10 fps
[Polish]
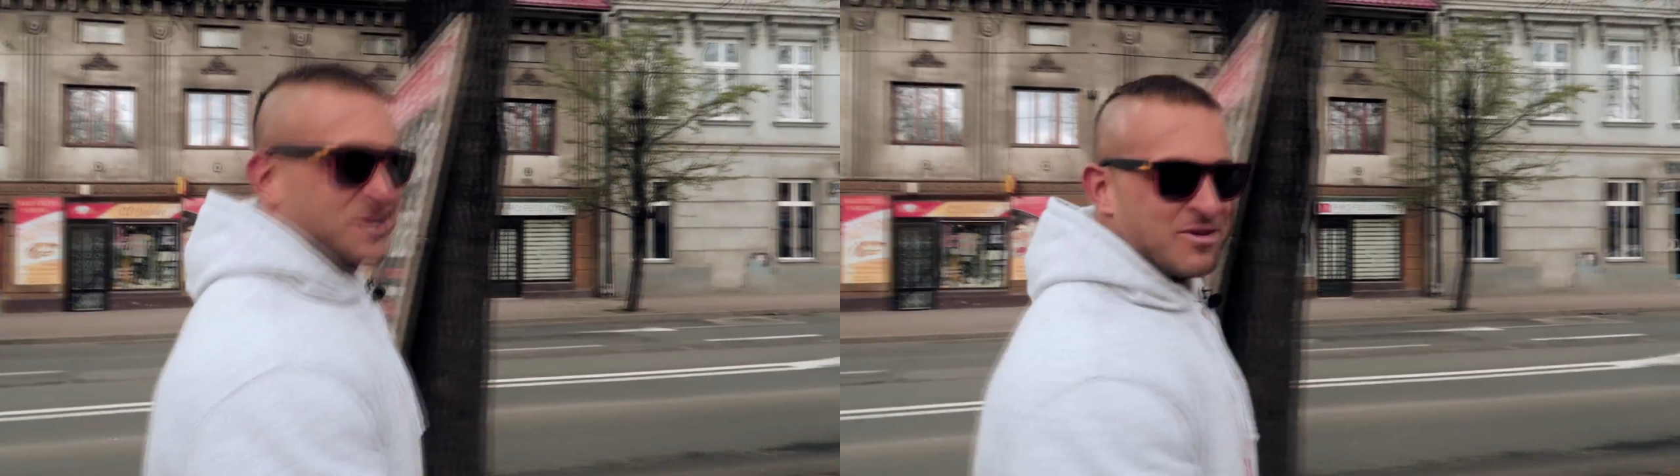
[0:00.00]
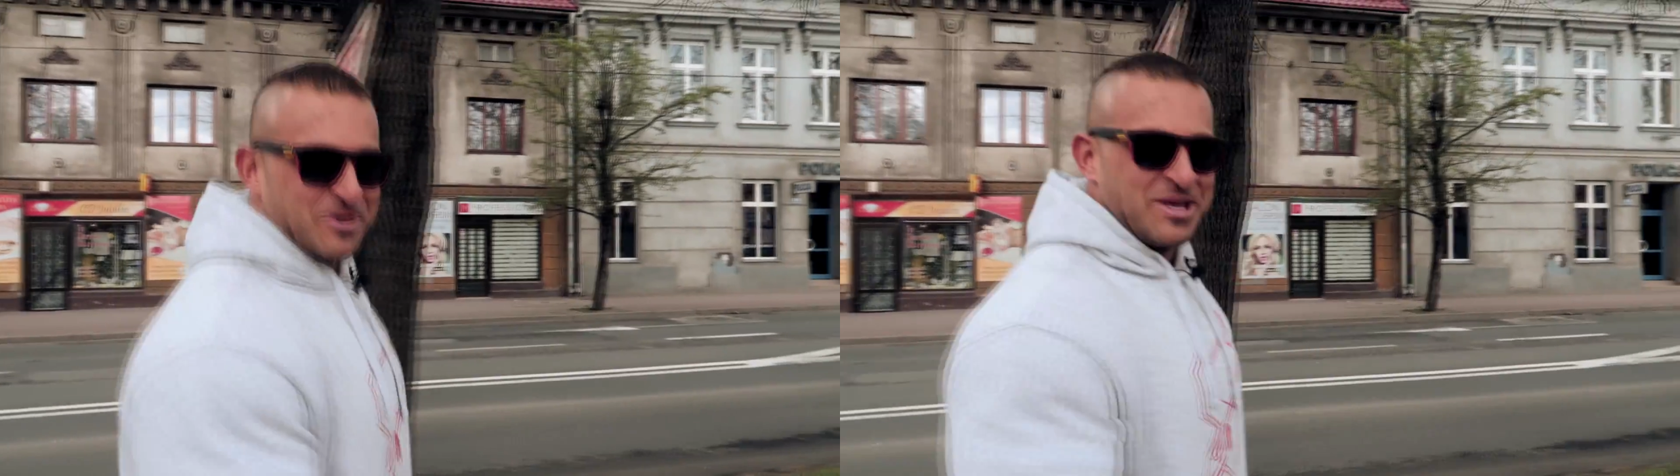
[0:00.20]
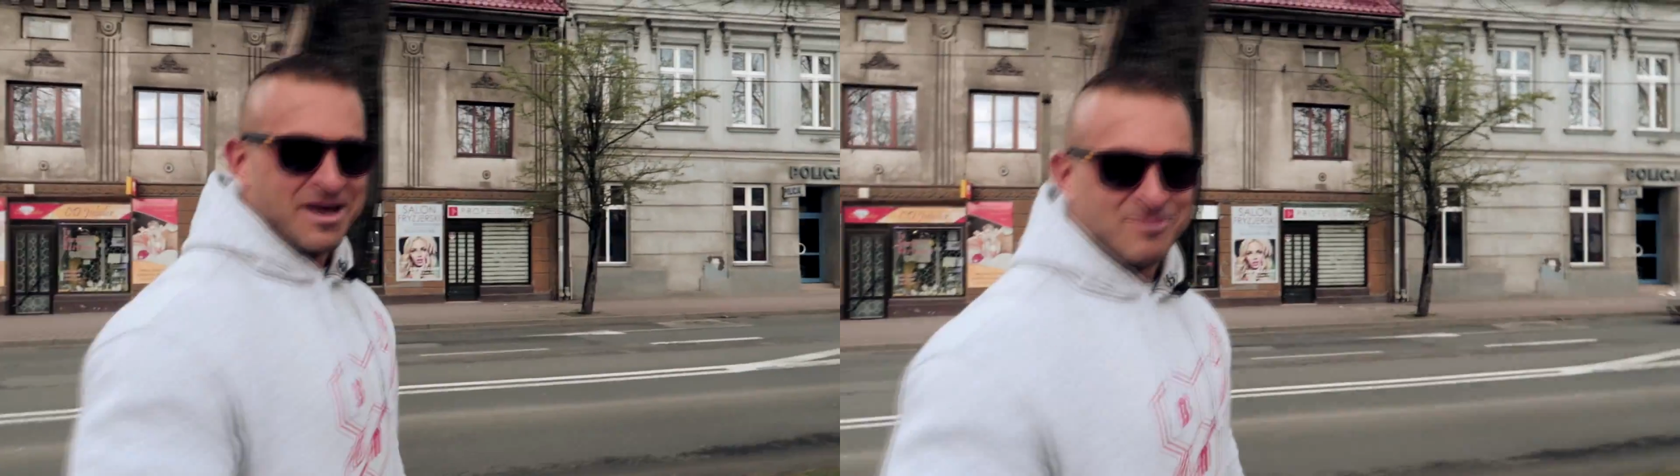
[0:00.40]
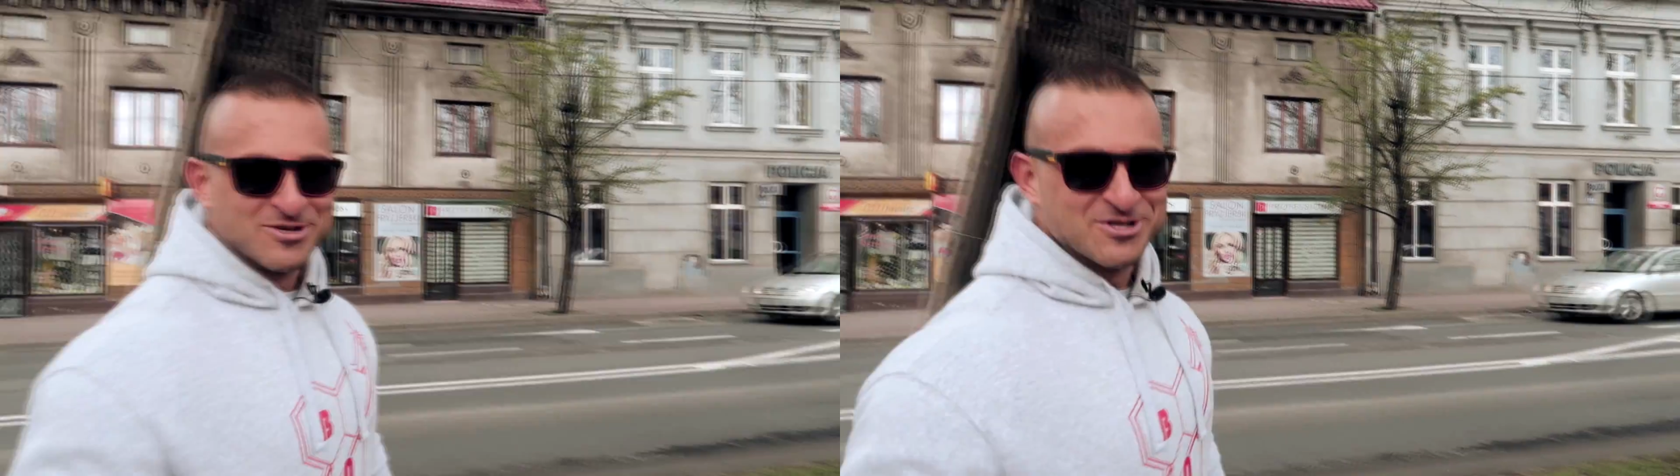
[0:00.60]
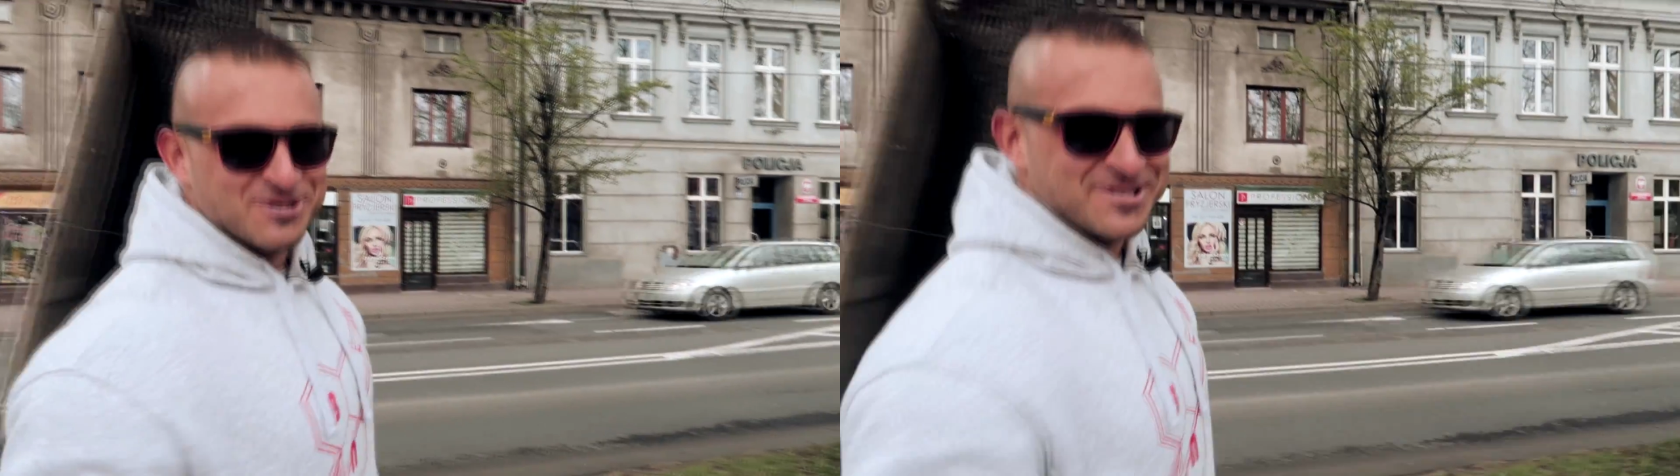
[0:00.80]
może lepiej nie, bo
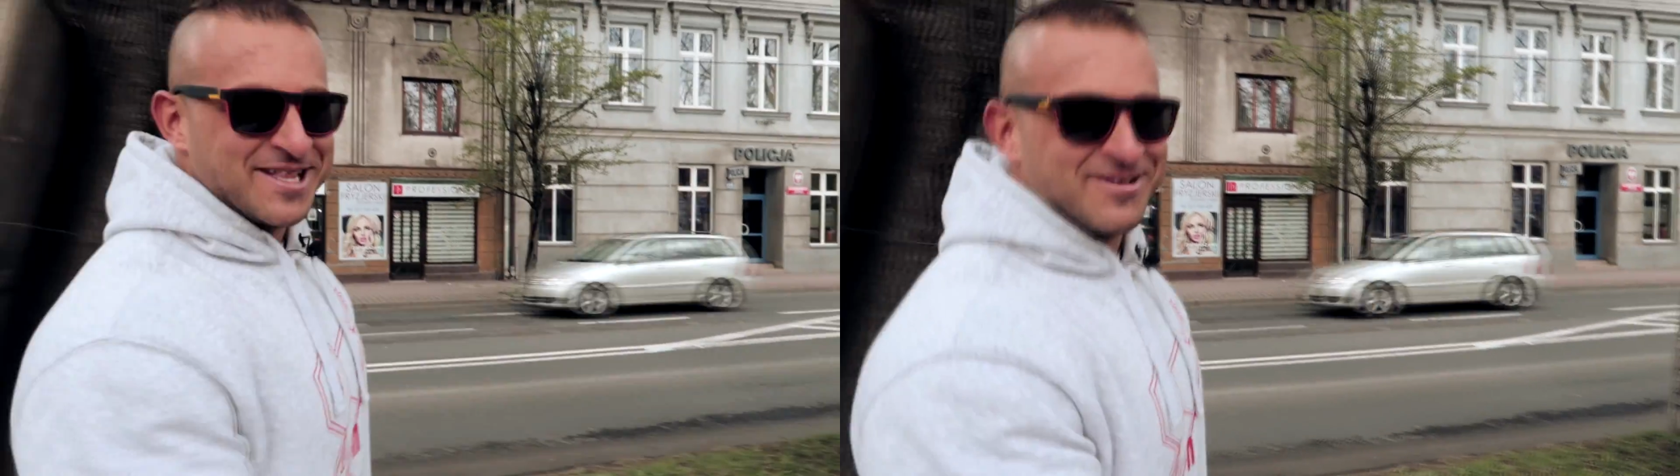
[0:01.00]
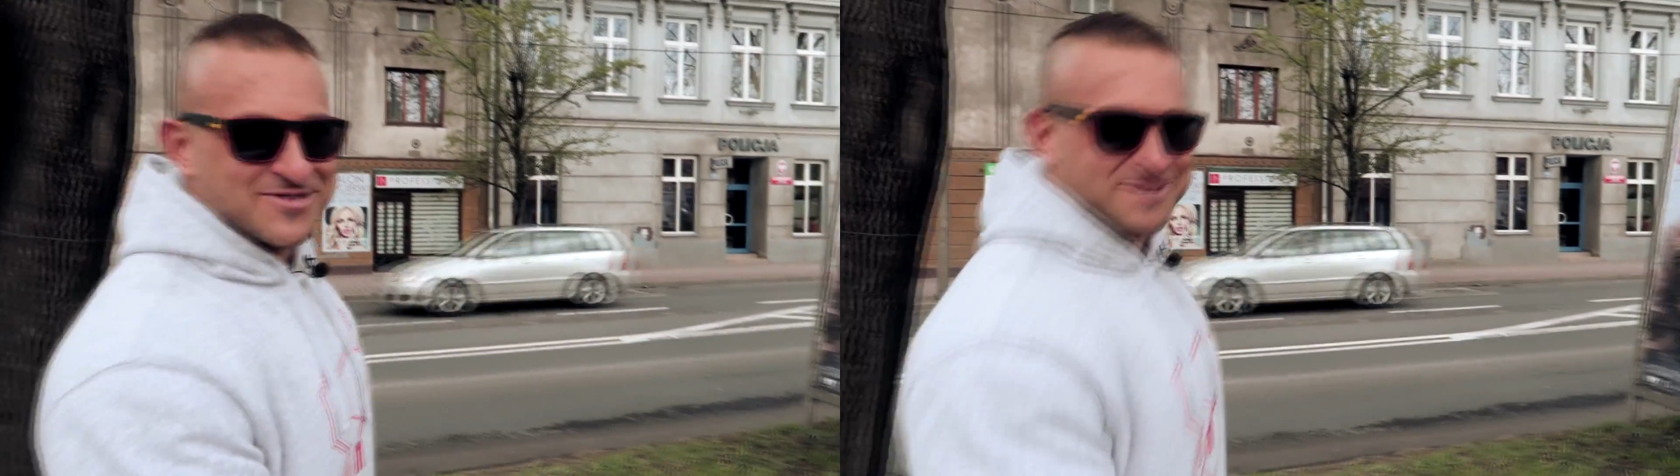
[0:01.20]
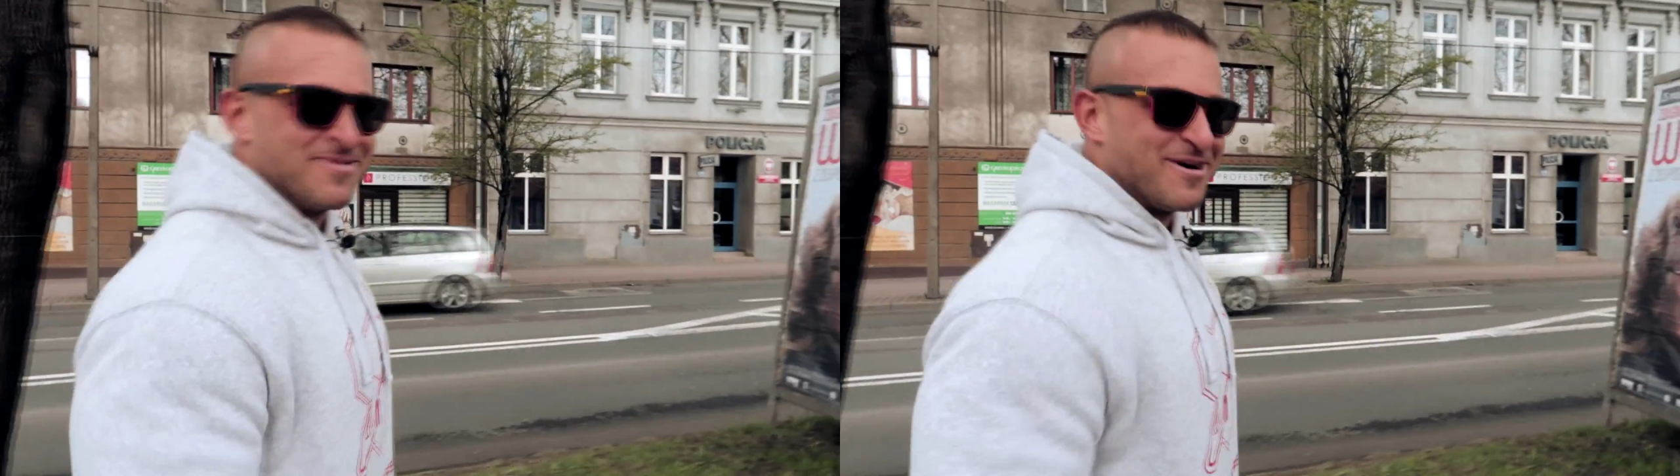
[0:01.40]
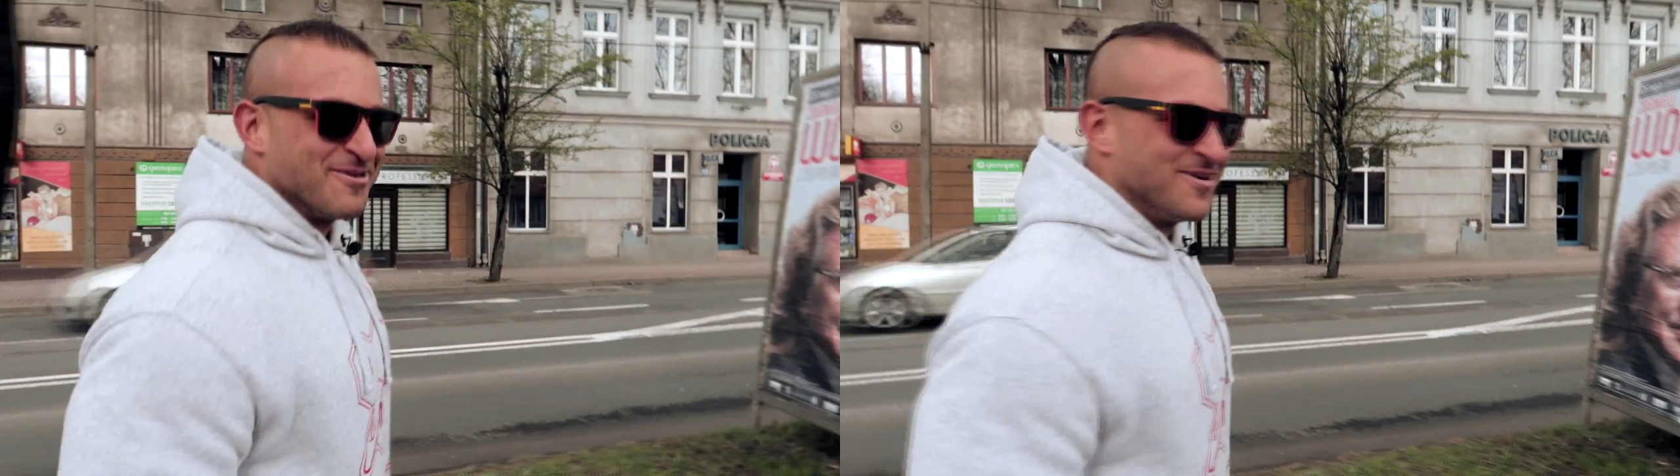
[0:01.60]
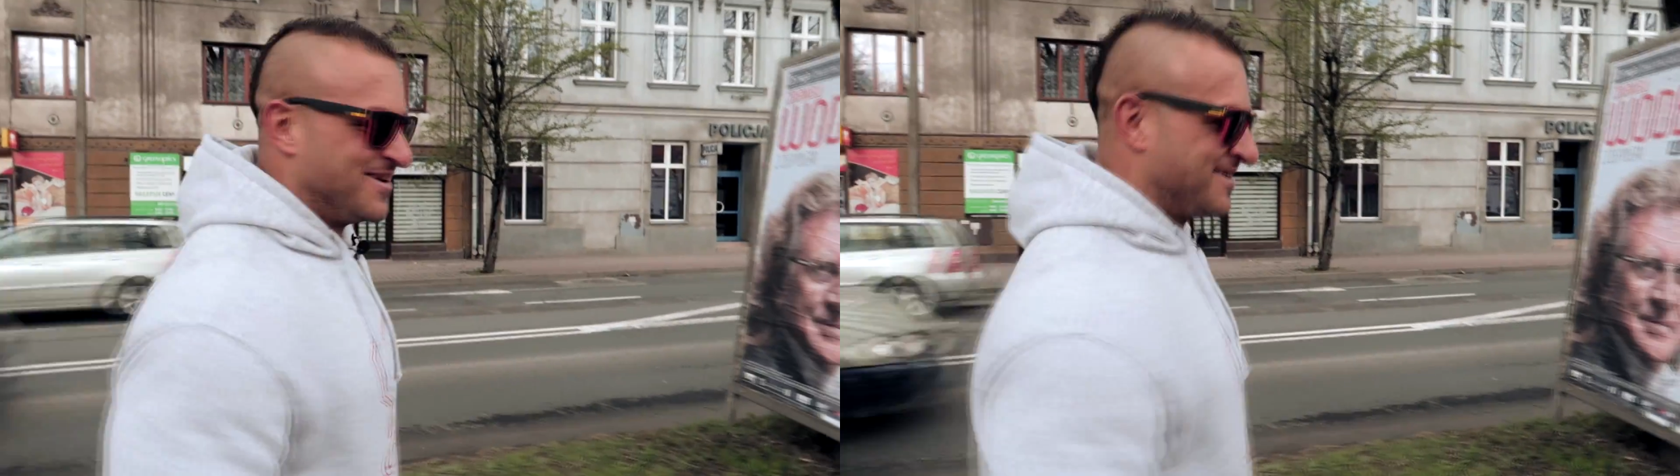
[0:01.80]
jeszcze dostanę w cymbał.